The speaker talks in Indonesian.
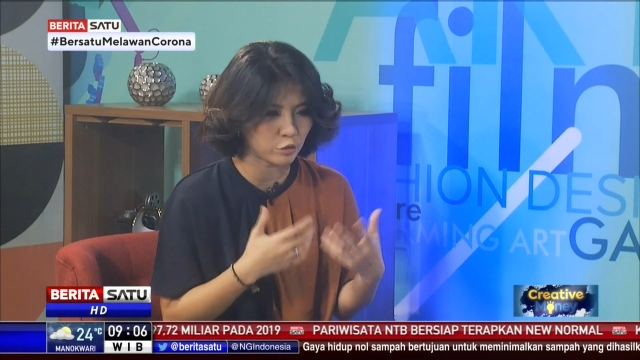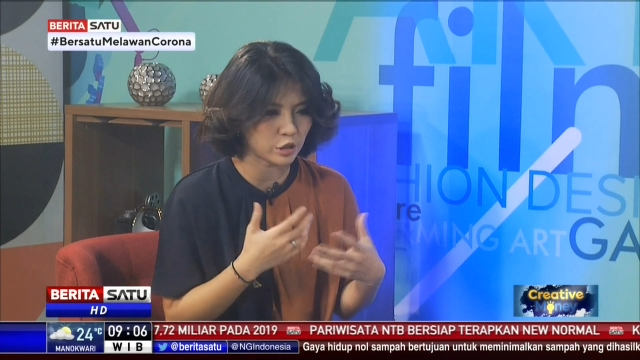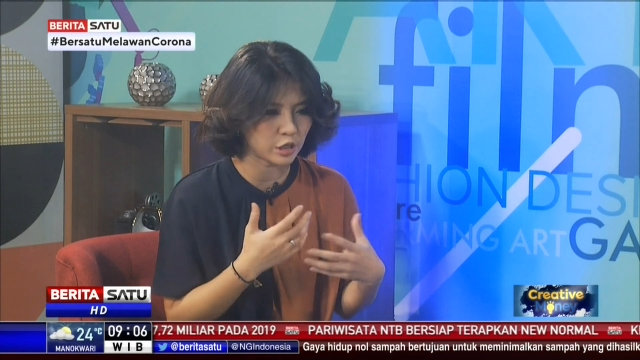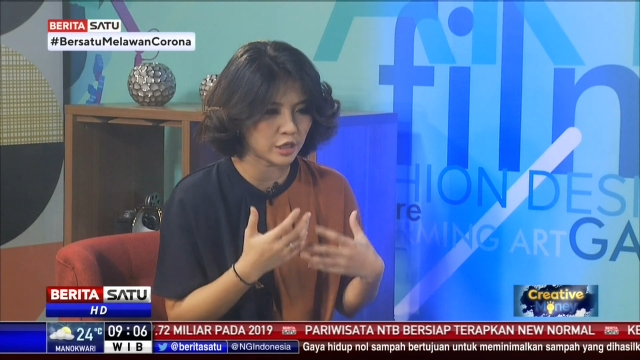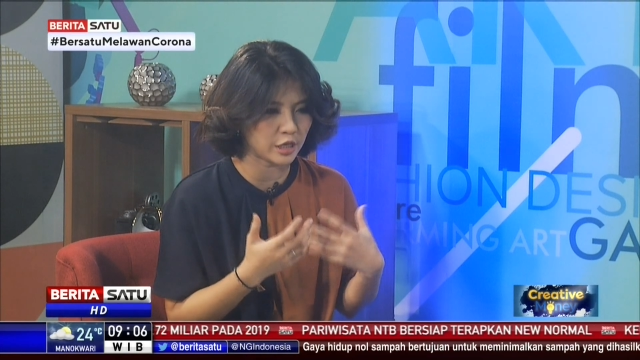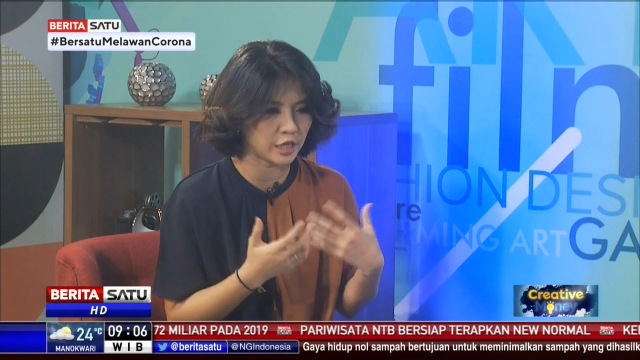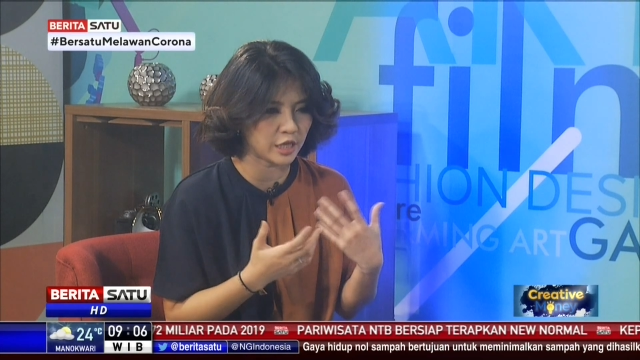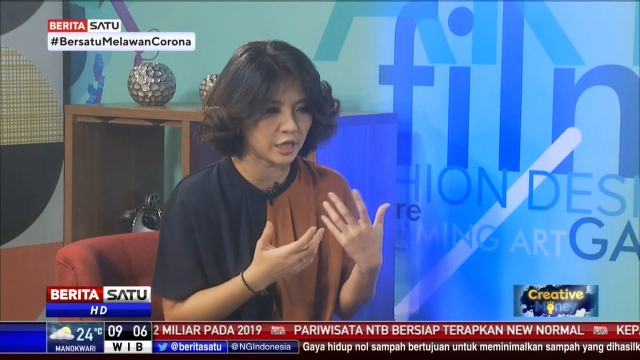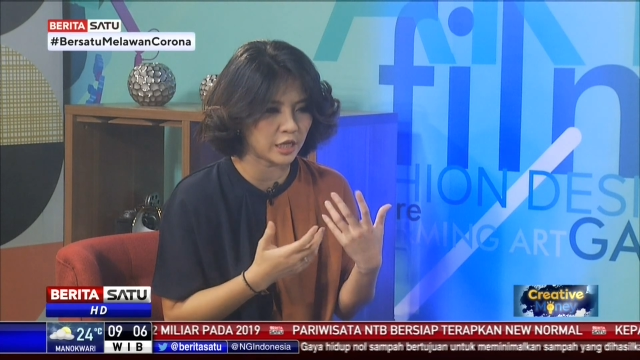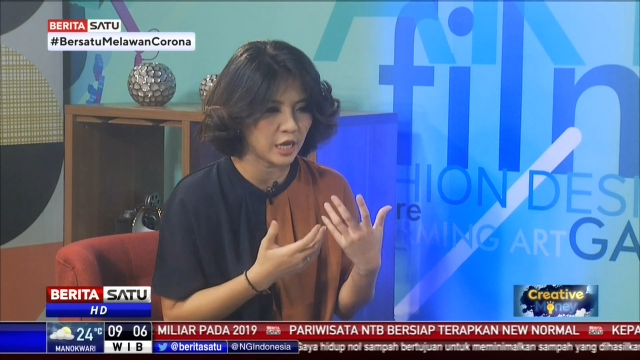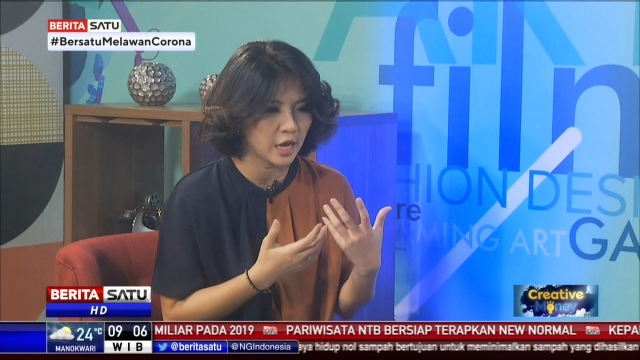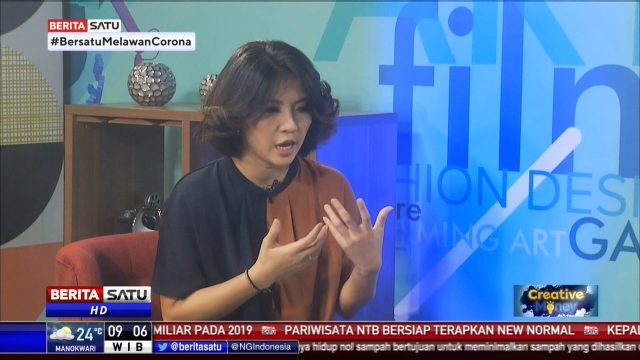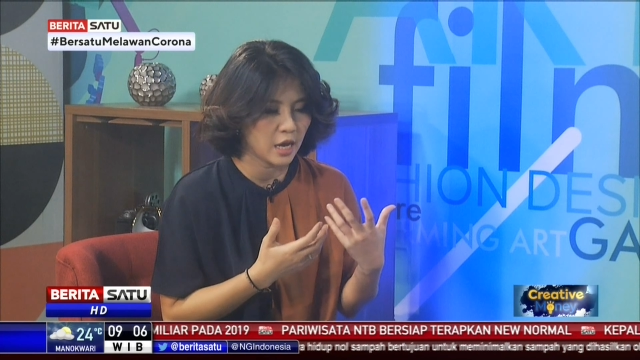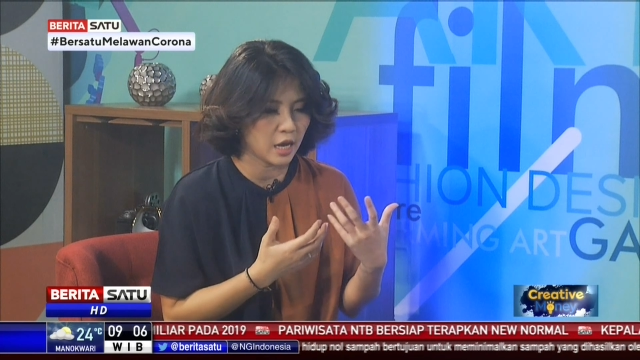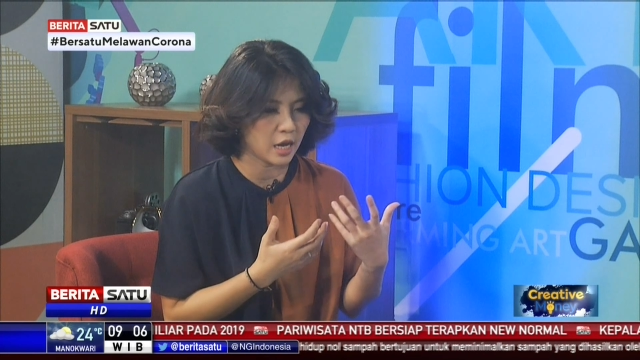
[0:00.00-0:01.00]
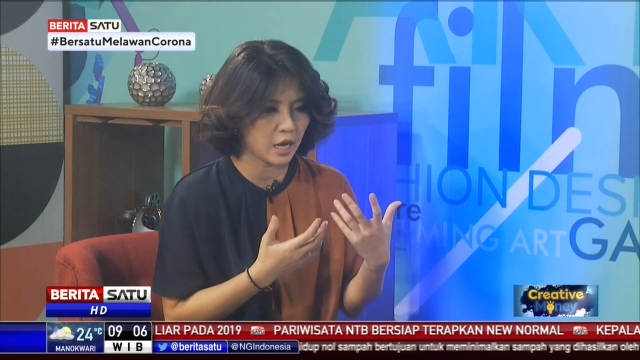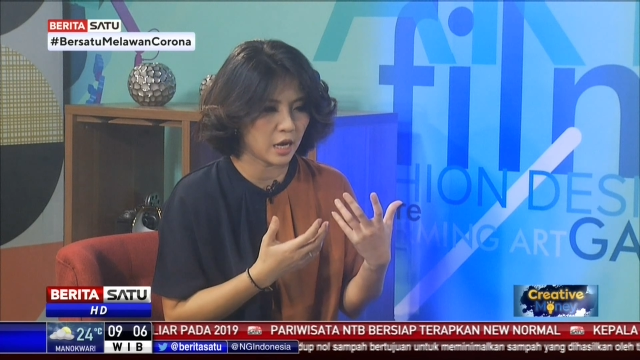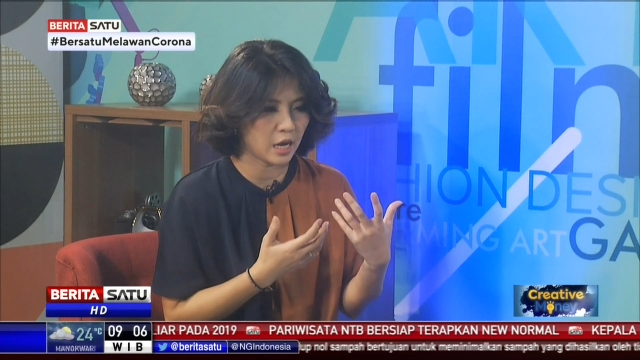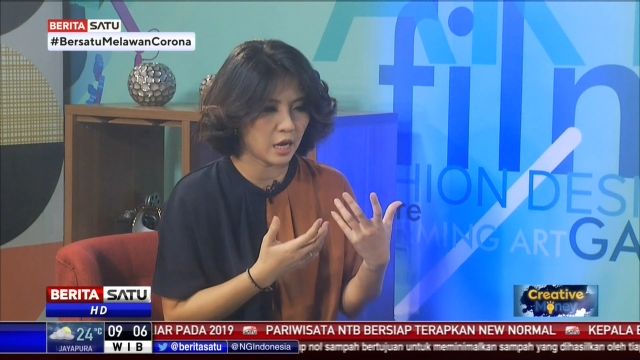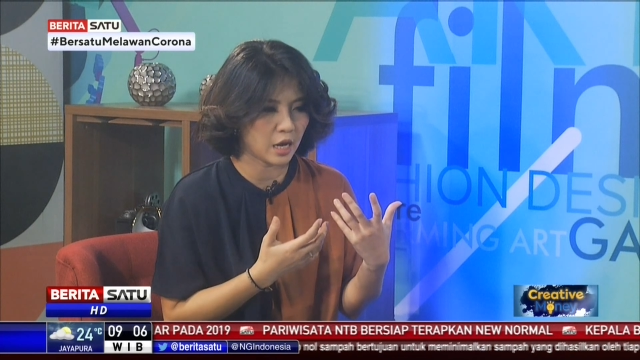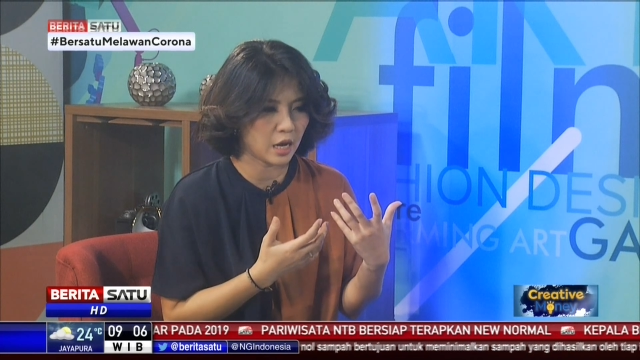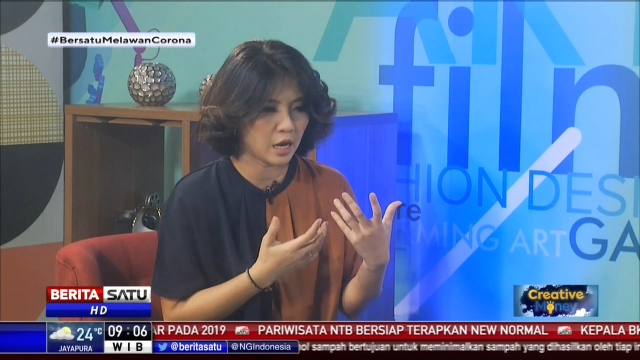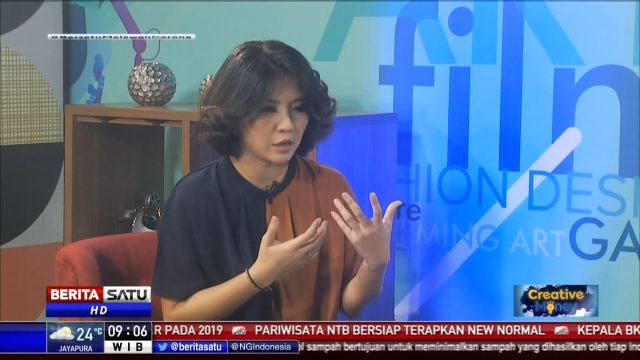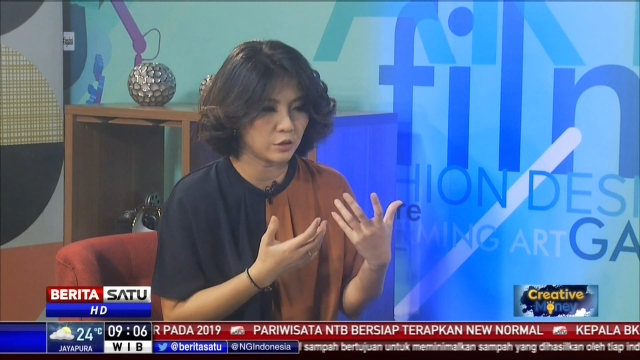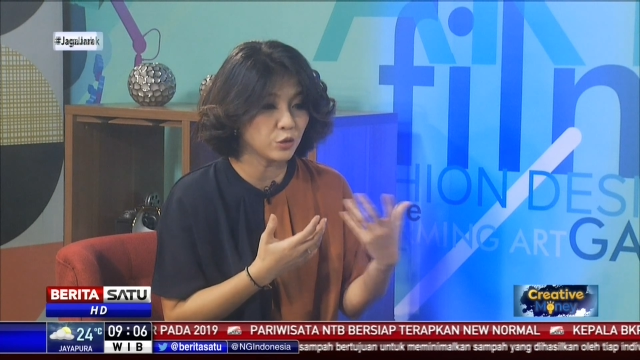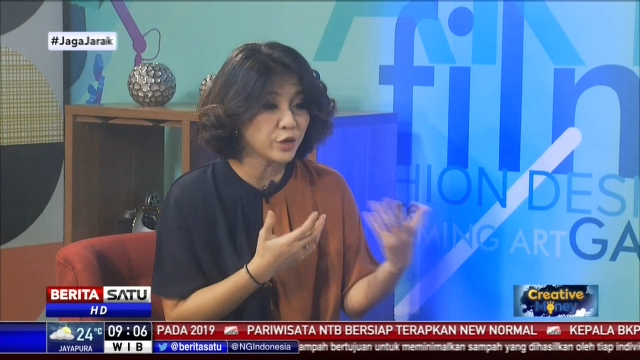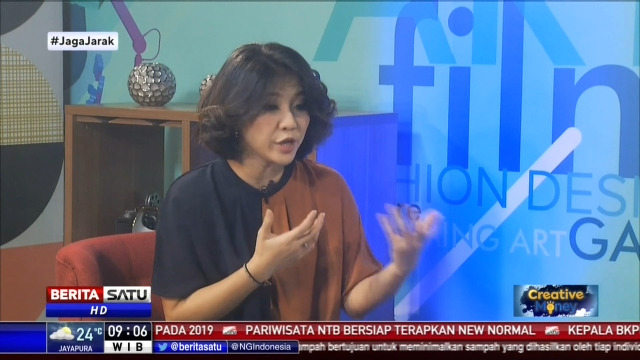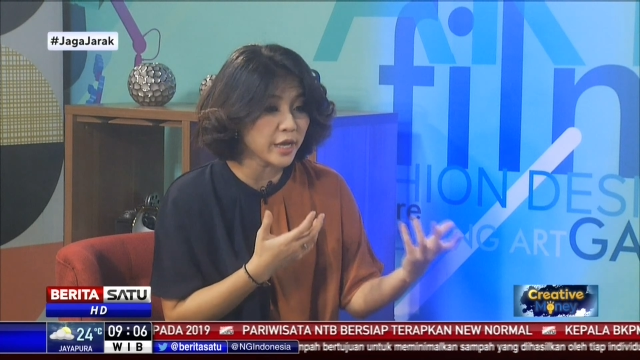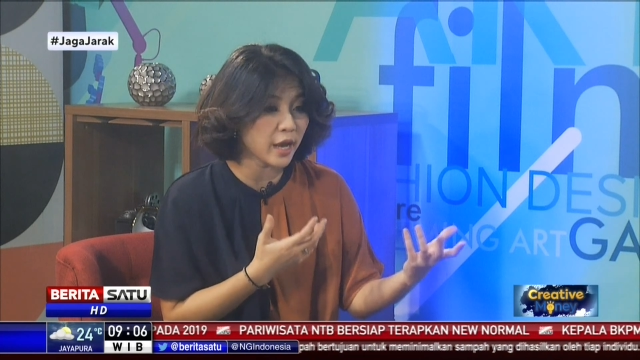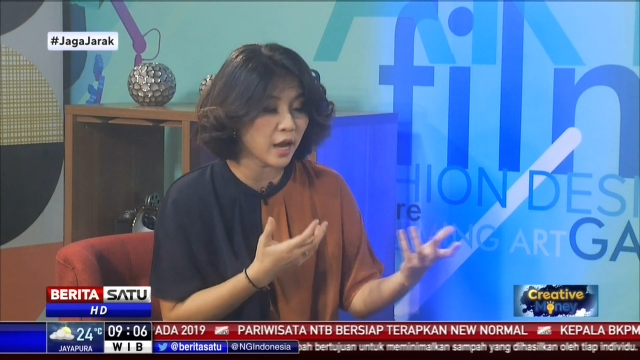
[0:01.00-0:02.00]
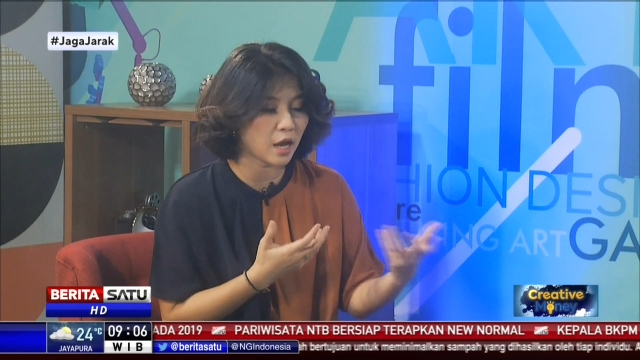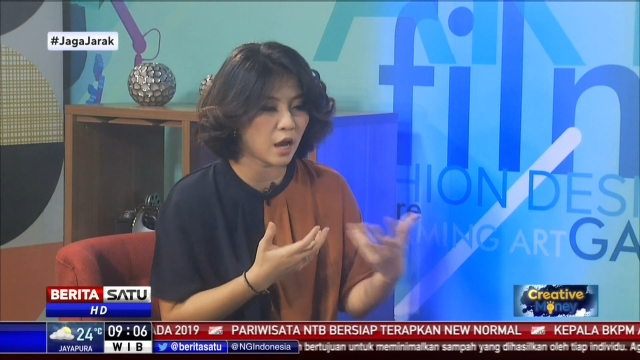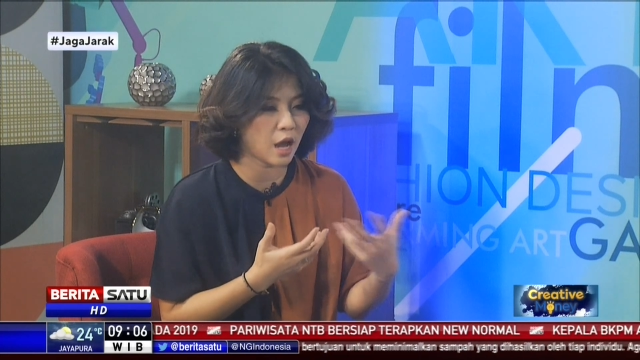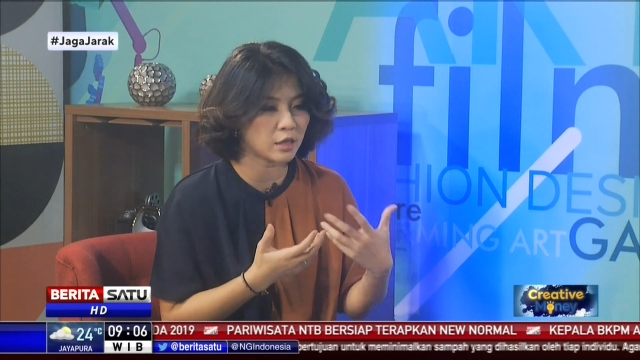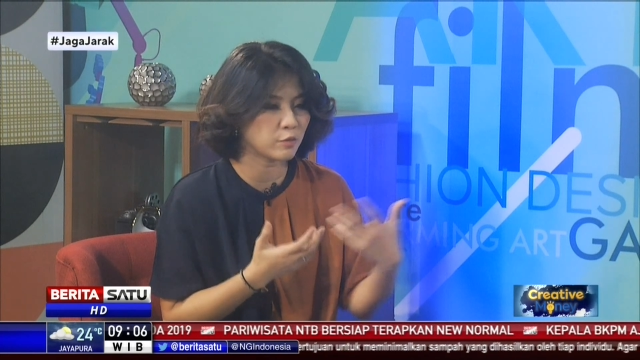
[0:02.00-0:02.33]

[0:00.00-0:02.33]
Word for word: musik di uh, dunia,